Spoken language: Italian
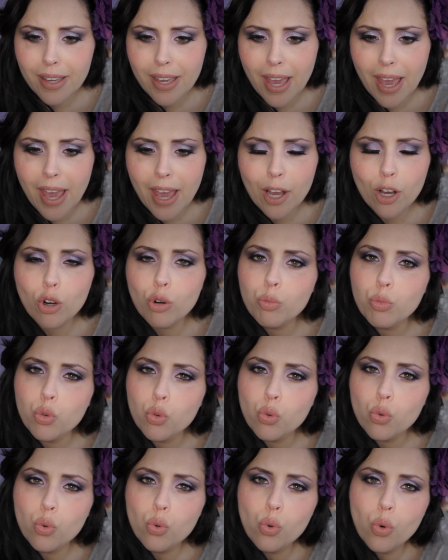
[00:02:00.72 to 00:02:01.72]
che è
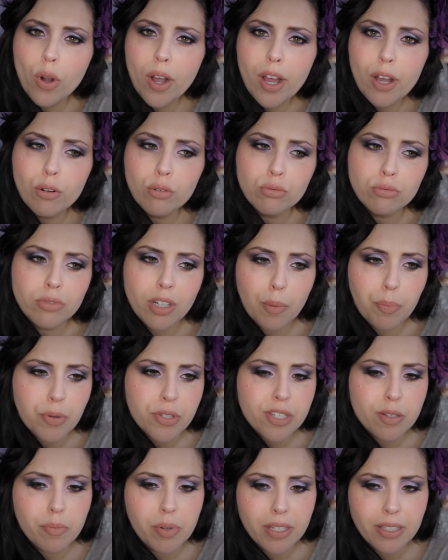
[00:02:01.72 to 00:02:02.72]
comunque un, la
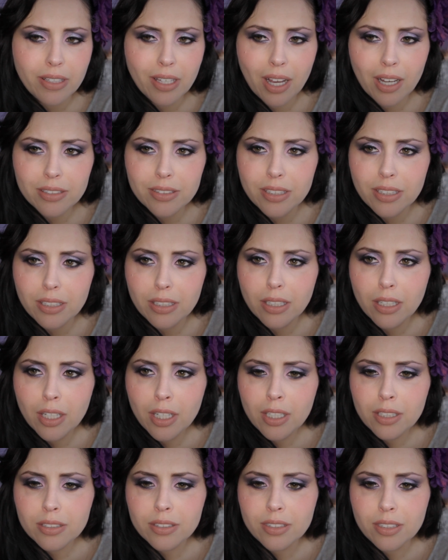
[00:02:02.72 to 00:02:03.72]
possibilità di,
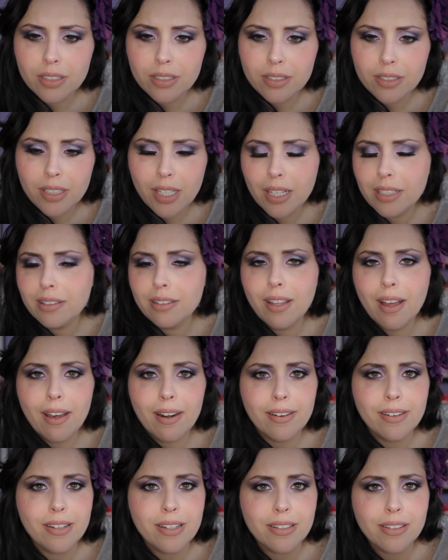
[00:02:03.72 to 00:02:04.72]
di, di,
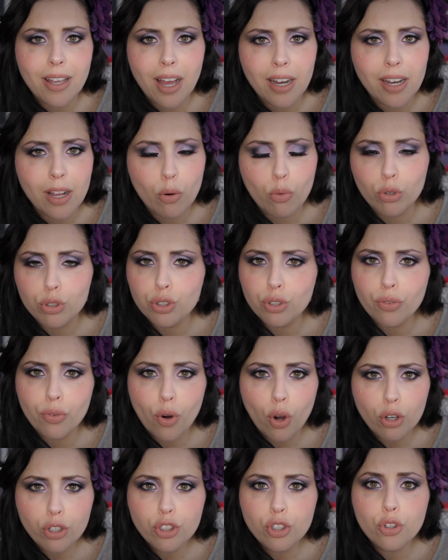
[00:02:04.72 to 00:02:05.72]
andare in Italia quando
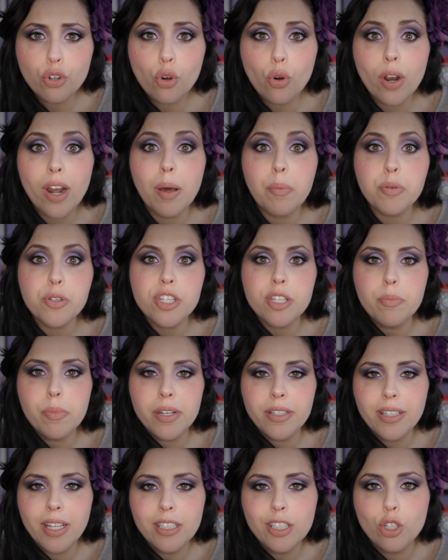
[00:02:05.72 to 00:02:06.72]
vogliono e la
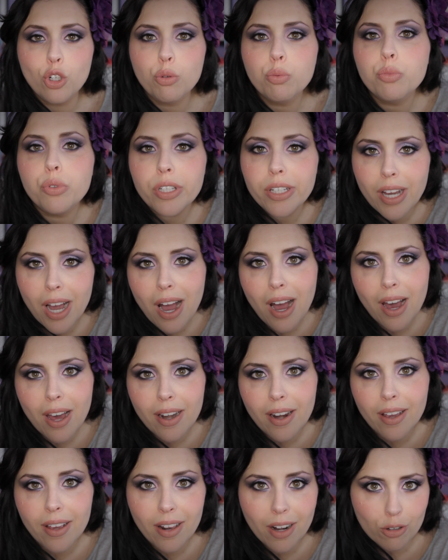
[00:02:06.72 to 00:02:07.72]
possibilità di
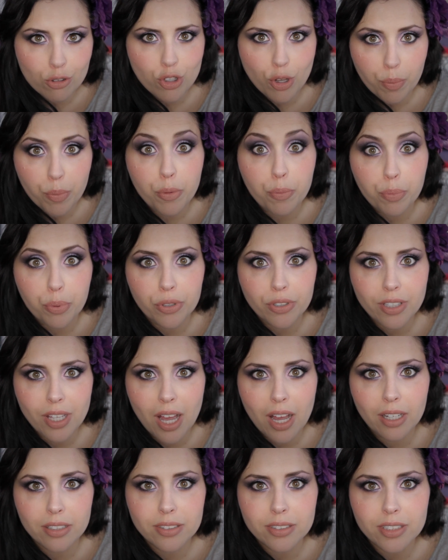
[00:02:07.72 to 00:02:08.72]
comunicare, che è la cosa più
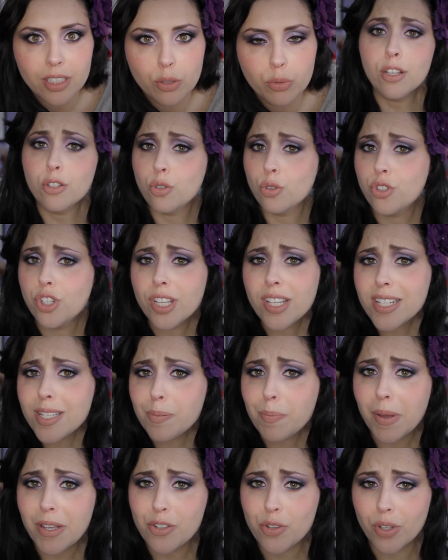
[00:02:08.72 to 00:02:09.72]
importante. Succede
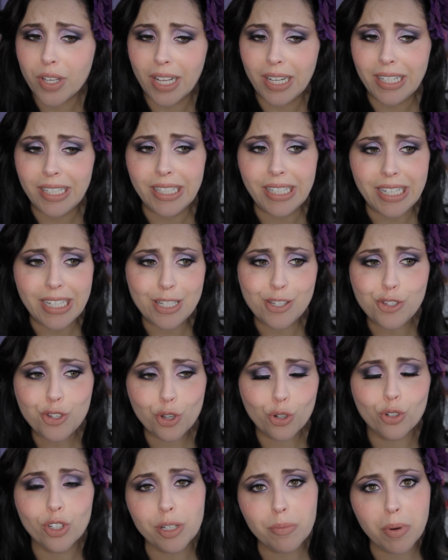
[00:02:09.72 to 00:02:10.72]
spesso che
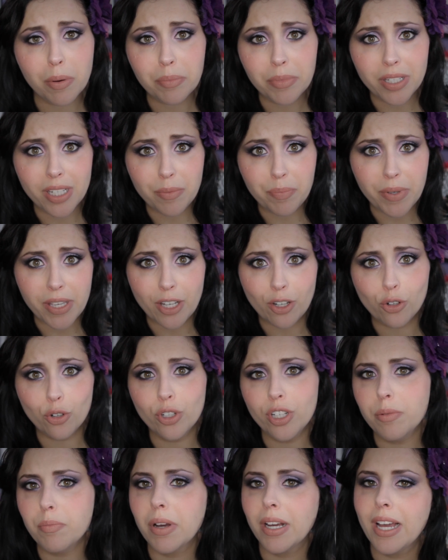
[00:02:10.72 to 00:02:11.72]
all'inizio con i bambini
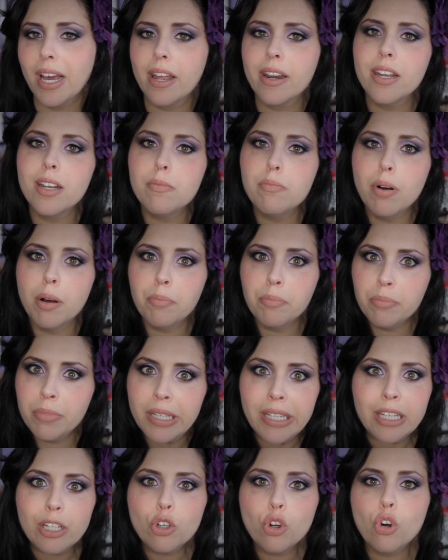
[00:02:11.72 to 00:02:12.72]
piccoli, magari il
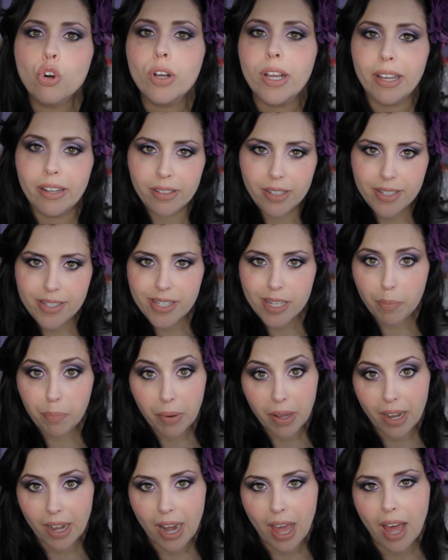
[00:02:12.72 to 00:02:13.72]
bambino che inizia a
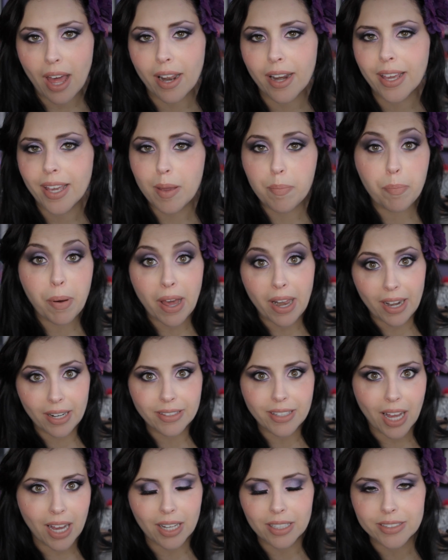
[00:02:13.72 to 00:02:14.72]
parlare, che parla
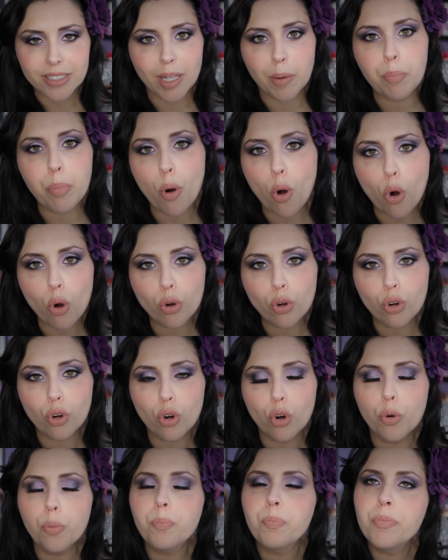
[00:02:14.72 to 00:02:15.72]
da, da
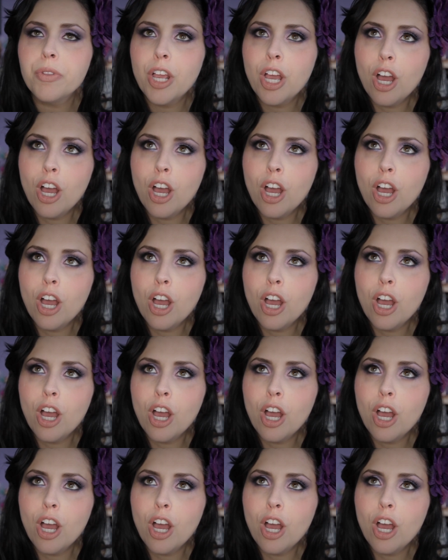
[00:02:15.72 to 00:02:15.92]
poco,